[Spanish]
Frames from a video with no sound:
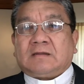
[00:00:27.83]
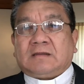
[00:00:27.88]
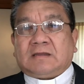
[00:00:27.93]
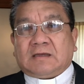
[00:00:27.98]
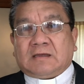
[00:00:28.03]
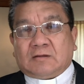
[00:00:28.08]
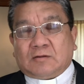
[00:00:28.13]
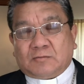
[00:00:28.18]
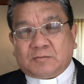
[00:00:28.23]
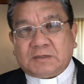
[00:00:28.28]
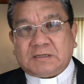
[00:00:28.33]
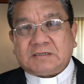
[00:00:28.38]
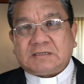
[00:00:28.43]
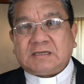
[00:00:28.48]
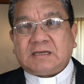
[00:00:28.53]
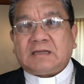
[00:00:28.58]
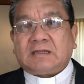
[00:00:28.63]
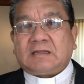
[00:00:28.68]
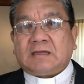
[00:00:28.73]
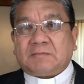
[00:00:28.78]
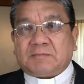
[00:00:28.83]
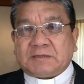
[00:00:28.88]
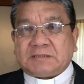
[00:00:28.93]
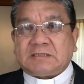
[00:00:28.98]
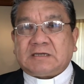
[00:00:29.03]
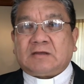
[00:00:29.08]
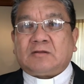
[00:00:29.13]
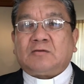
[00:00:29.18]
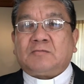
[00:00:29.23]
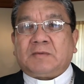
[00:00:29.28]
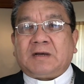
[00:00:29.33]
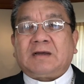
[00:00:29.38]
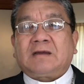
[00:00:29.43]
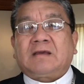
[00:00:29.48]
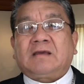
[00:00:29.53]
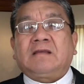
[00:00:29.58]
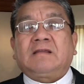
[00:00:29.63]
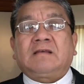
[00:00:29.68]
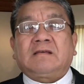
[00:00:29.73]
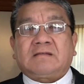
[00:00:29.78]
Desde 2007 ha pasado más
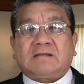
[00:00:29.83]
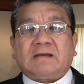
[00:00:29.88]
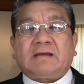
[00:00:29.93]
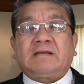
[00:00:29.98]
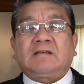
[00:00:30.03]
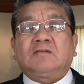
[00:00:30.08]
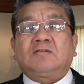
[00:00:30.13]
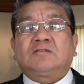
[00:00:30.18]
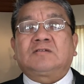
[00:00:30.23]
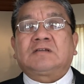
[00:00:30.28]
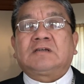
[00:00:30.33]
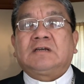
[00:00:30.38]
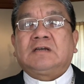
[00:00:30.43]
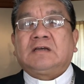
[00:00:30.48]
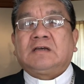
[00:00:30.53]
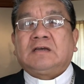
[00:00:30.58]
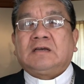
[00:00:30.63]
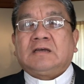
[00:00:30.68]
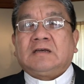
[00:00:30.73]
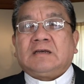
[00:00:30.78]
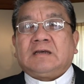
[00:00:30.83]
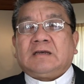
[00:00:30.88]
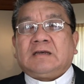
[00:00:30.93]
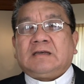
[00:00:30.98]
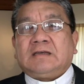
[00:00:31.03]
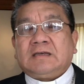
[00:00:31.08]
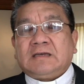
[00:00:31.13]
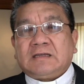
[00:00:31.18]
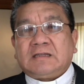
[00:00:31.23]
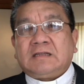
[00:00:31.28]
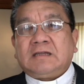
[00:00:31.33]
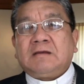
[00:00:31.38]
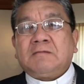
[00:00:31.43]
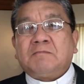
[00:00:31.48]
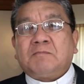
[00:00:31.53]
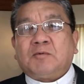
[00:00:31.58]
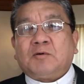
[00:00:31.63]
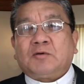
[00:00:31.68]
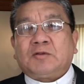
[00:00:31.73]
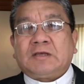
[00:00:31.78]
que 10 años y es
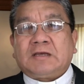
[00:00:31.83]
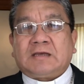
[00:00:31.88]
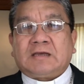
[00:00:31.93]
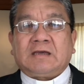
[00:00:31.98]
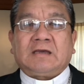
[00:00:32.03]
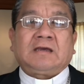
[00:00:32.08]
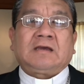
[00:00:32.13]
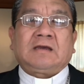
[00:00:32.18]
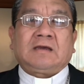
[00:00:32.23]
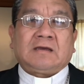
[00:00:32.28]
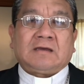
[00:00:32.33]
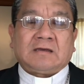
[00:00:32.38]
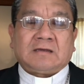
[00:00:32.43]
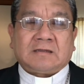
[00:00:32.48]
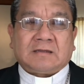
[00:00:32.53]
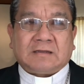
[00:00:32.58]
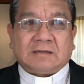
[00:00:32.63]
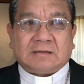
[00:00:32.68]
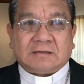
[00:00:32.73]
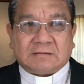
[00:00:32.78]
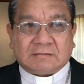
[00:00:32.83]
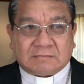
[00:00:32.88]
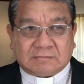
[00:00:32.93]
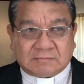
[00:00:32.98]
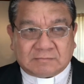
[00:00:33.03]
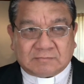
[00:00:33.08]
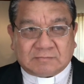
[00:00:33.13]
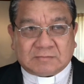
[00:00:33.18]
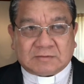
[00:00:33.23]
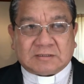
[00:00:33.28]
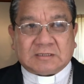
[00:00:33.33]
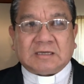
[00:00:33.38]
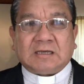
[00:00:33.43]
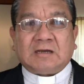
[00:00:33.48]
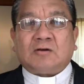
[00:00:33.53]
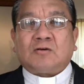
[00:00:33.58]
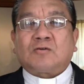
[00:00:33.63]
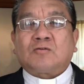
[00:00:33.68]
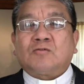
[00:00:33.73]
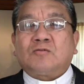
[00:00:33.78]
tiempo de que
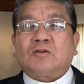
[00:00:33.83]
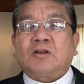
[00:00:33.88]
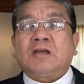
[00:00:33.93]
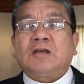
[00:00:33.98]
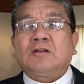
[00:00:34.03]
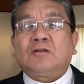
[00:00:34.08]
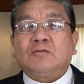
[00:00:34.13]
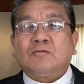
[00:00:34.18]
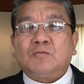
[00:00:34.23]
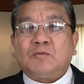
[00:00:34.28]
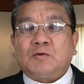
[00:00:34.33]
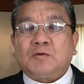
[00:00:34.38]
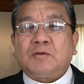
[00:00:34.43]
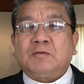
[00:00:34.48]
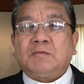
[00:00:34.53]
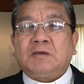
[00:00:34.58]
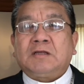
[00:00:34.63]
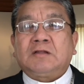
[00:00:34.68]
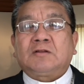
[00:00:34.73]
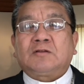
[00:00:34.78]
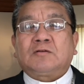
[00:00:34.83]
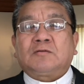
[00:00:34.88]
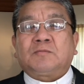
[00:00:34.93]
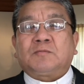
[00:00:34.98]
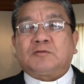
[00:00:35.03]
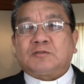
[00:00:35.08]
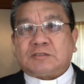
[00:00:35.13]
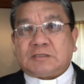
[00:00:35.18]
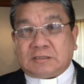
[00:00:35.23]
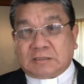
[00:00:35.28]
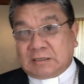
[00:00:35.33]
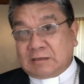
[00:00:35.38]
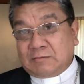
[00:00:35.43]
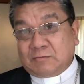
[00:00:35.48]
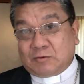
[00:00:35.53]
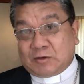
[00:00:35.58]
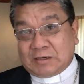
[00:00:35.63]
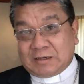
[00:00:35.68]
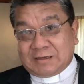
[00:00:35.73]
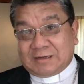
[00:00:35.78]
siga ocurriendo un movimiento
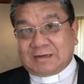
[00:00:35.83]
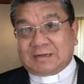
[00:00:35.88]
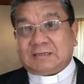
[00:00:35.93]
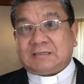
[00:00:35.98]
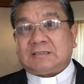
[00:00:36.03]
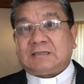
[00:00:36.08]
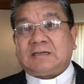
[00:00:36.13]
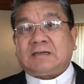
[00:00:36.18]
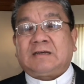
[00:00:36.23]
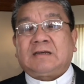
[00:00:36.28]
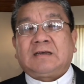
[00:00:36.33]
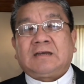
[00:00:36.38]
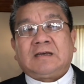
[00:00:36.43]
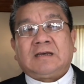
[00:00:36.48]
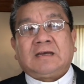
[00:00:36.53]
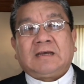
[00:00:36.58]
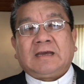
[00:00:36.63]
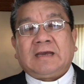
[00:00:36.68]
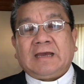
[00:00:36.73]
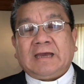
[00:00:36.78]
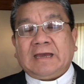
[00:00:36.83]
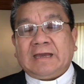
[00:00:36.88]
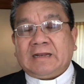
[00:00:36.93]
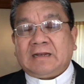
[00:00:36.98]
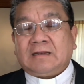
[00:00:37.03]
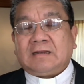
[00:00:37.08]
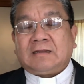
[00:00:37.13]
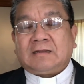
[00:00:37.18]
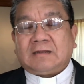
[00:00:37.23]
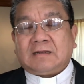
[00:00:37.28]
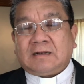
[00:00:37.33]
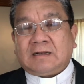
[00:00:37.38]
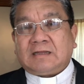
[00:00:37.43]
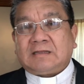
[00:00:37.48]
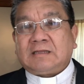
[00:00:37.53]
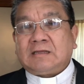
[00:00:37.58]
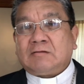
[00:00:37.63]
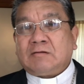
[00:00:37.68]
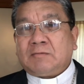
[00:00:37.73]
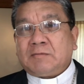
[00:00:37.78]
positivo a la iglesia en
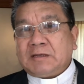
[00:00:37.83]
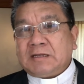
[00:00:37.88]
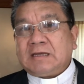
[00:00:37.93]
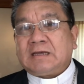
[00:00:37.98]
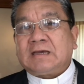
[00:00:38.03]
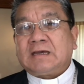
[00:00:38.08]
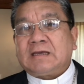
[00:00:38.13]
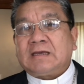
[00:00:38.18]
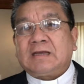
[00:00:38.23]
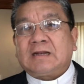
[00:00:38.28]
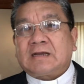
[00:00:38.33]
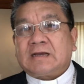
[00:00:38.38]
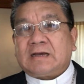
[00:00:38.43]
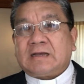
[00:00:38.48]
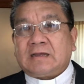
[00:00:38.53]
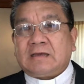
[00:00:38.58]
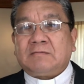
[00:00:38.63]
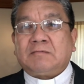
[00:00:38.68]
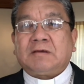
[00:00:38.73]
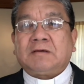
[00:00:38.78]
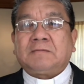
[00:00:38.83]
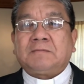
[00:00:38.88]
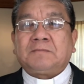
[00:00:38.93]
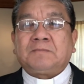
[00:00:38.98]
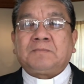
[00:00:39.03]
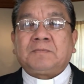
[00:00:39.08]
Latinoamérica y el Caribe.